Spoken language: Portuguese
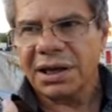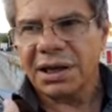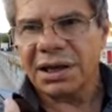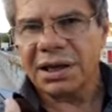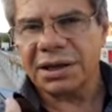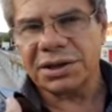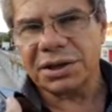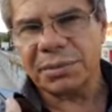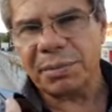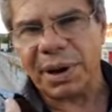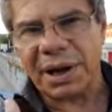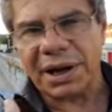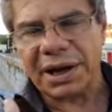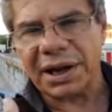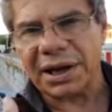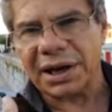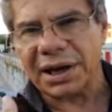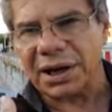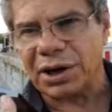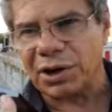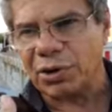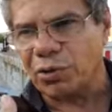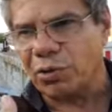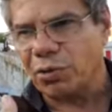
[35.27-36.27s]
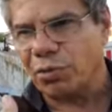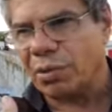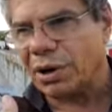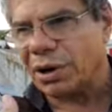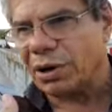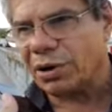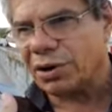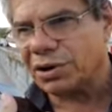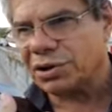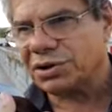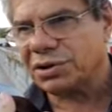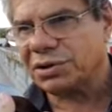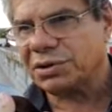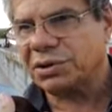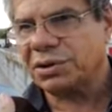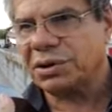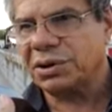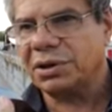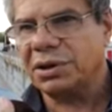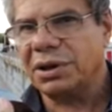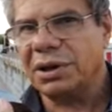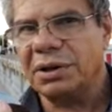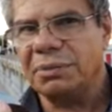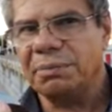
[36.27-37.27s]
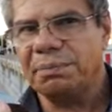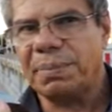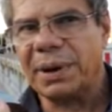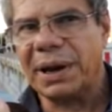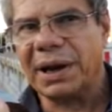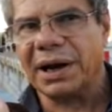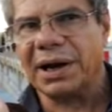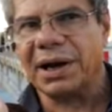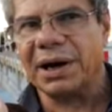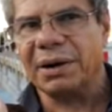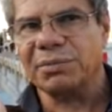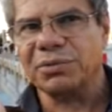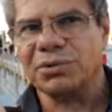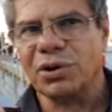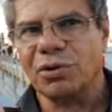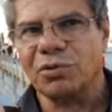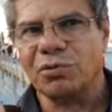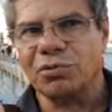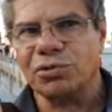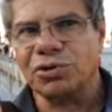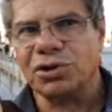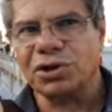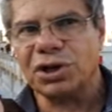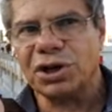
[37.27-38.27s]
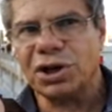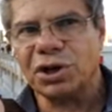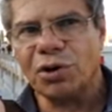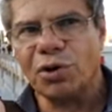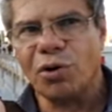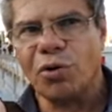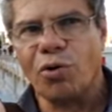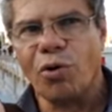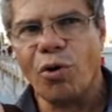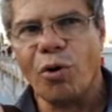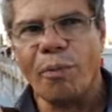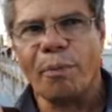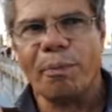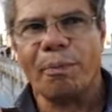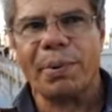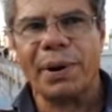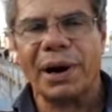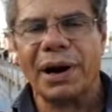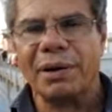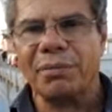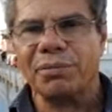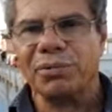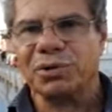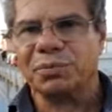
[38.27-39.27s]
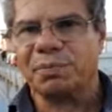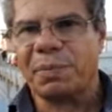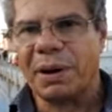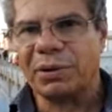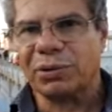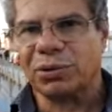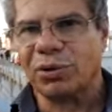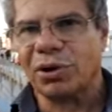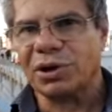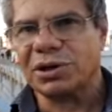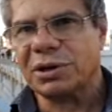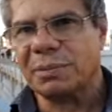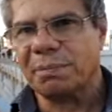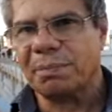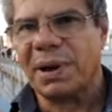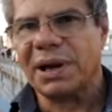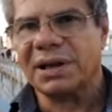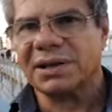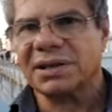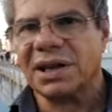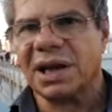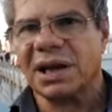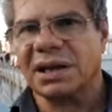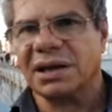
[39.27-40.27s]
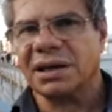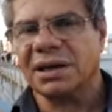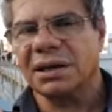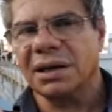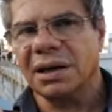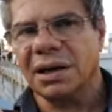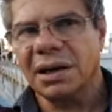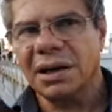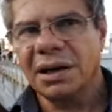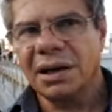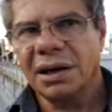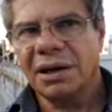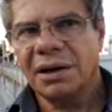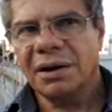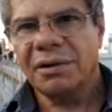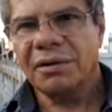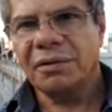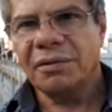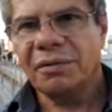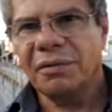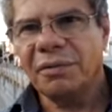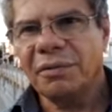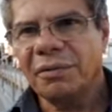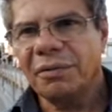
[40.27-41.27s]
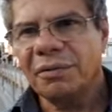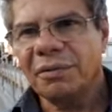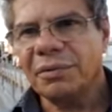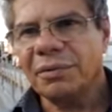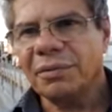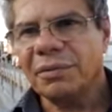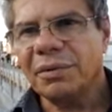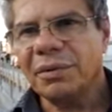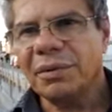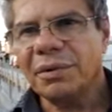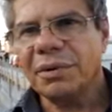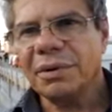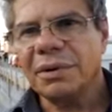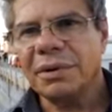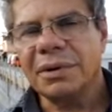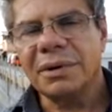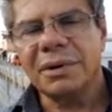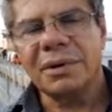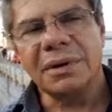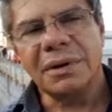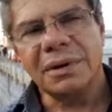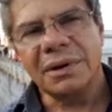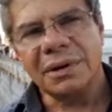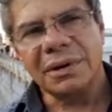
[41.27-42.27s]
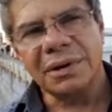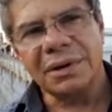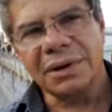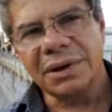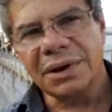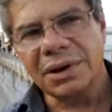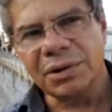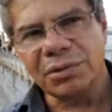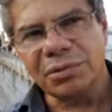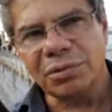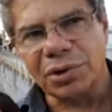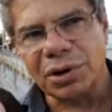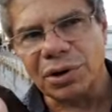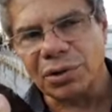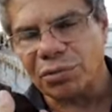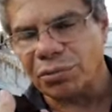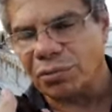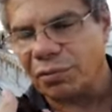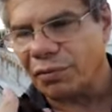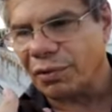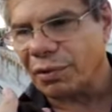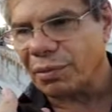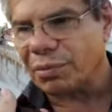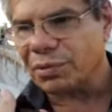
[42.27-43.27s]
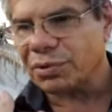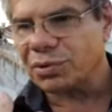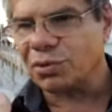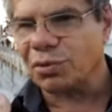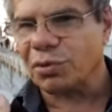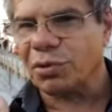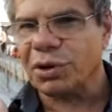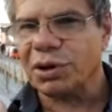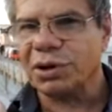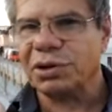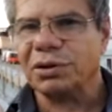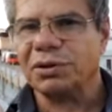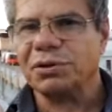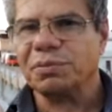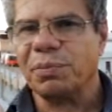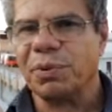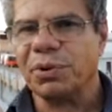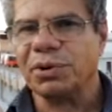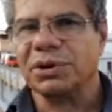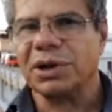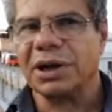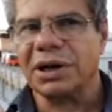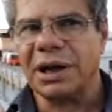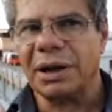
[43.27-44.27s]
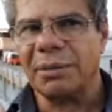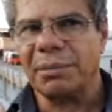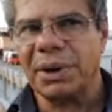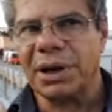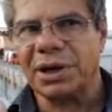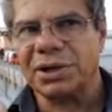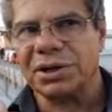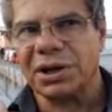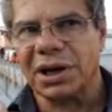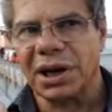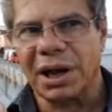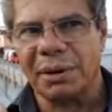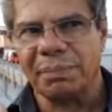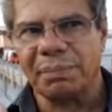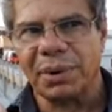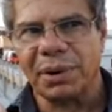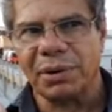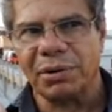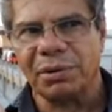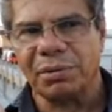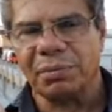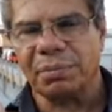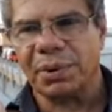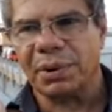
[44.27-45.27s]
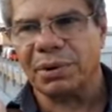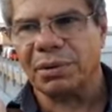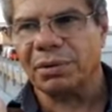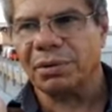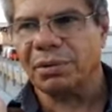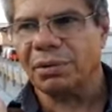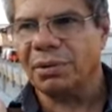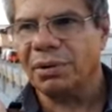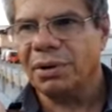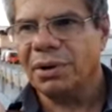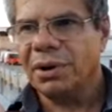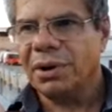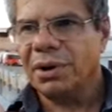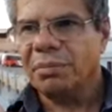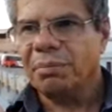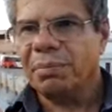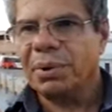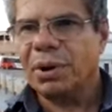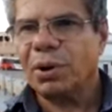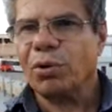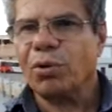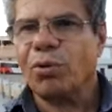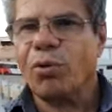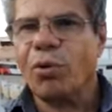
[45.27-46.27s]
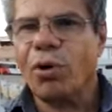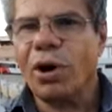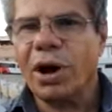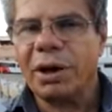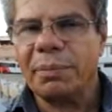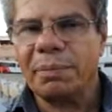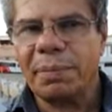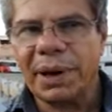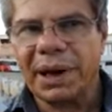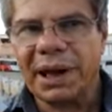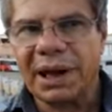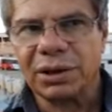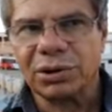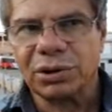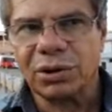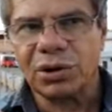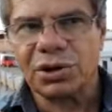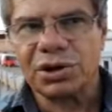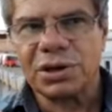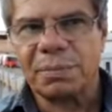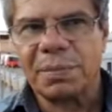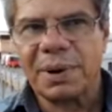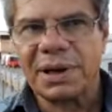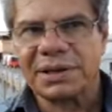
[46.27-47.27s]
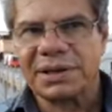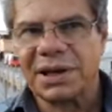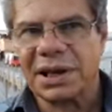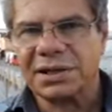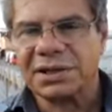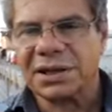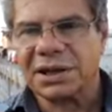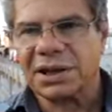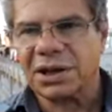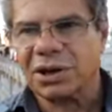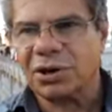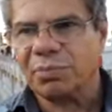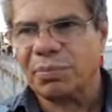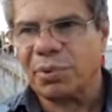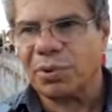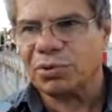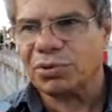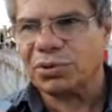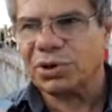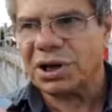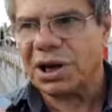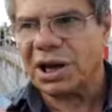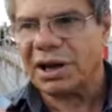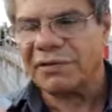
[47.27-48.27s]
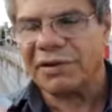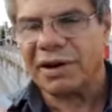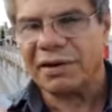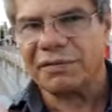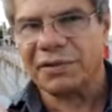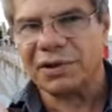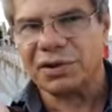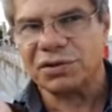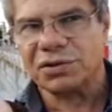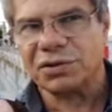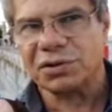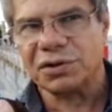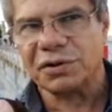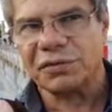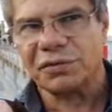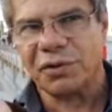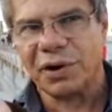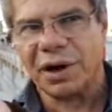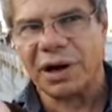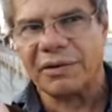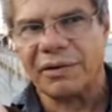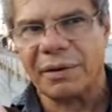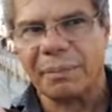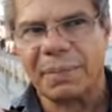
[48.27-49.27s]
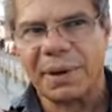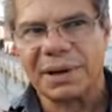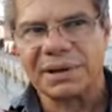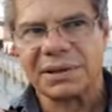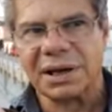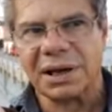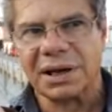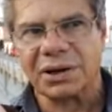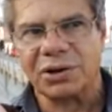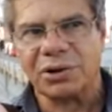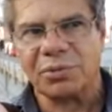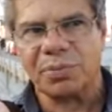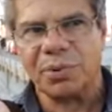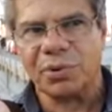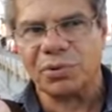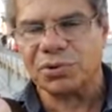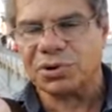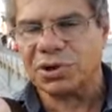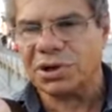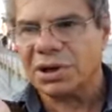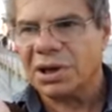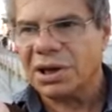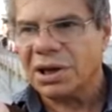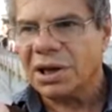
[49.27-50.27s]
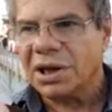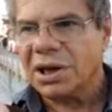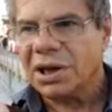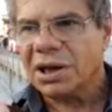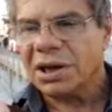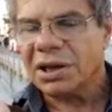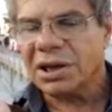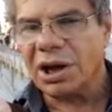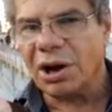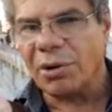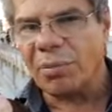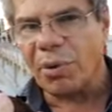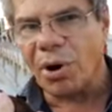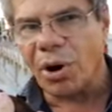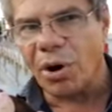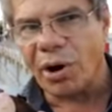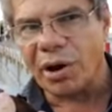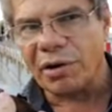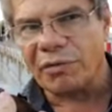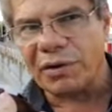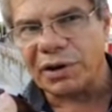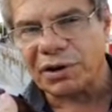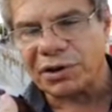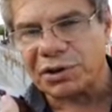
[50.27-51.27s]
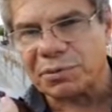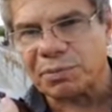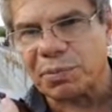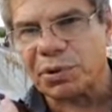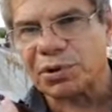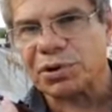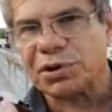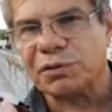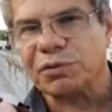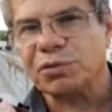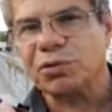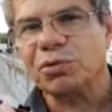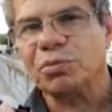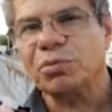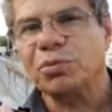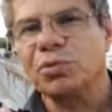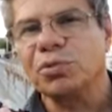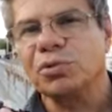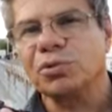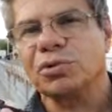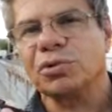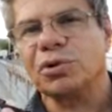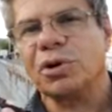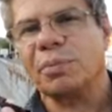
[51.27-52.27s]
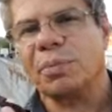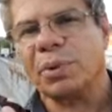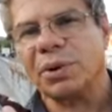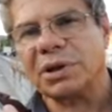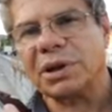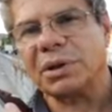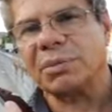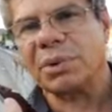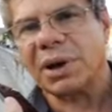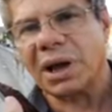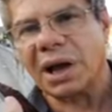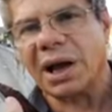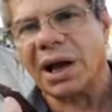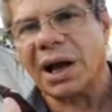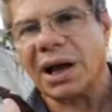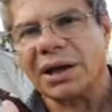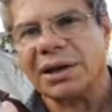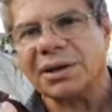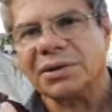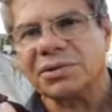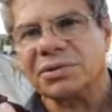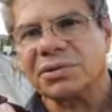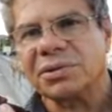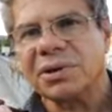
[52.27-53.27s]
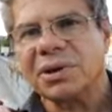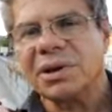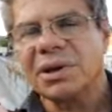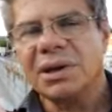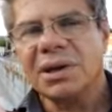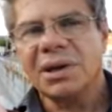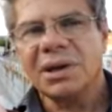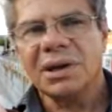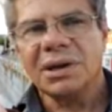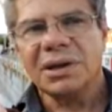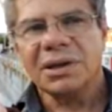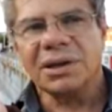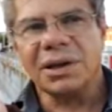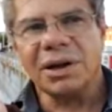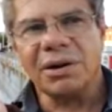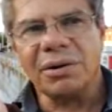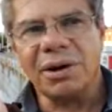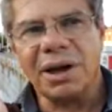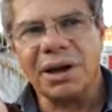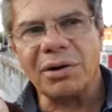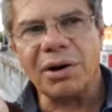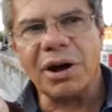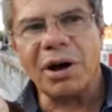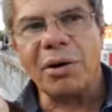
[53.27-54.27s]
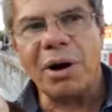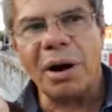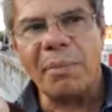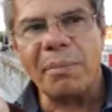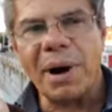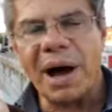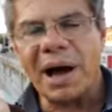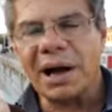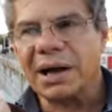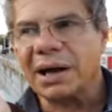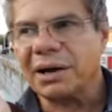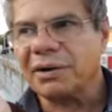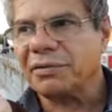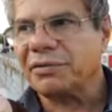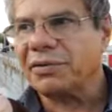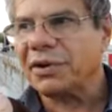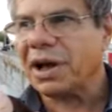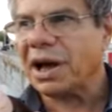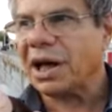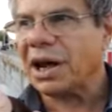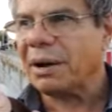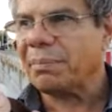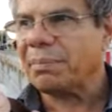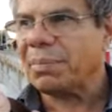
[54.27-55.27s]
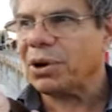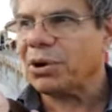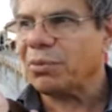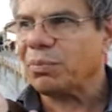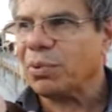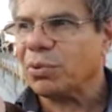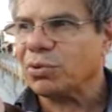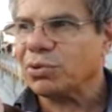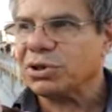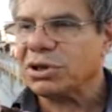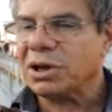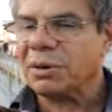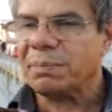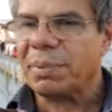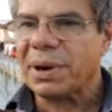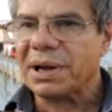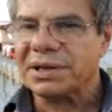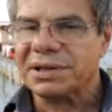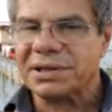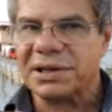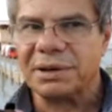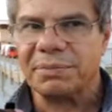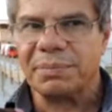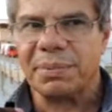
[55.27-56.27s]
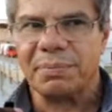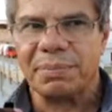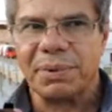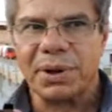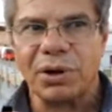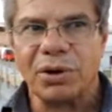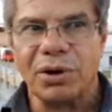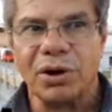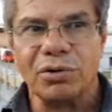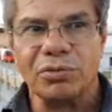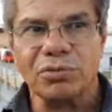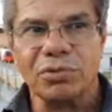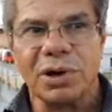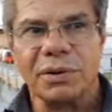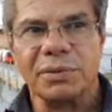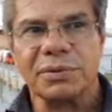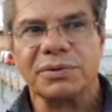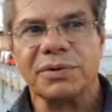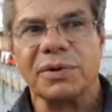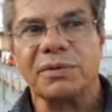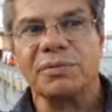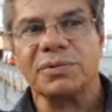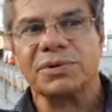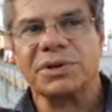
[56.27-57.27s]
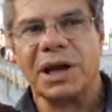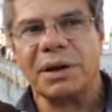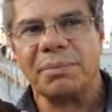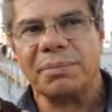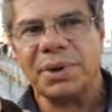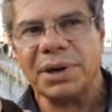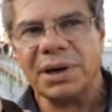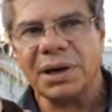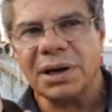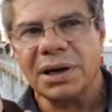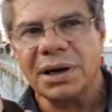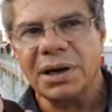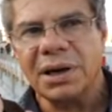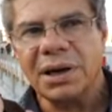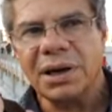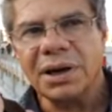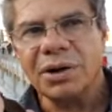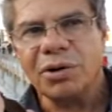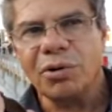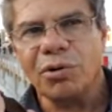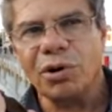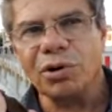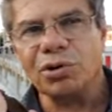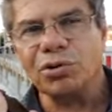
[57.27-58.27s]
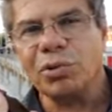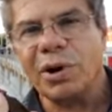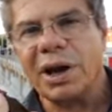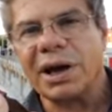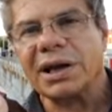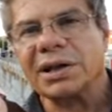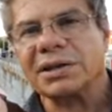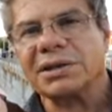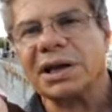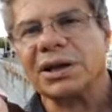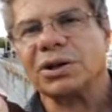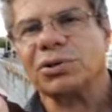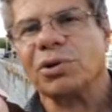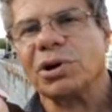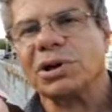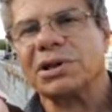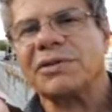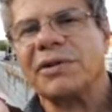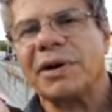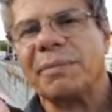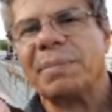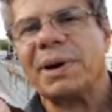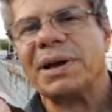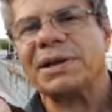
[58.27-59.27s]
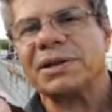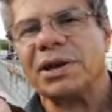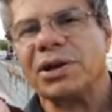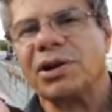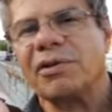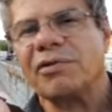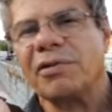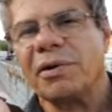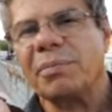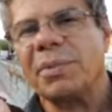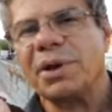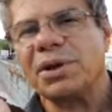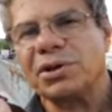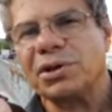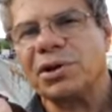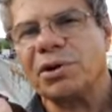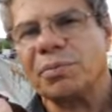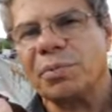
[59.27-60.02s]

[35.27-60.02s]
e de maneira nenhuma nós entregamos algum dinheiro ou compramos para a tocha passar aqui. Ah, não teve pagamento de nada, não? Nenhum, nenhum. Fomos escolhidos espontaneamente lá pelo, pelo, pelo COI para que a tocha passasse aqui em Leopoldina. Ela vai vir de Juiz de Fora, vai passar aqui em Leopoldina. E é o maior evento esportivo do mundo, não podemos negar isso. Então é, é uma marca que ficará para Leopoldina para sempre, porque nós nunca vamos saber quando é que essa tocha vai passar novamente em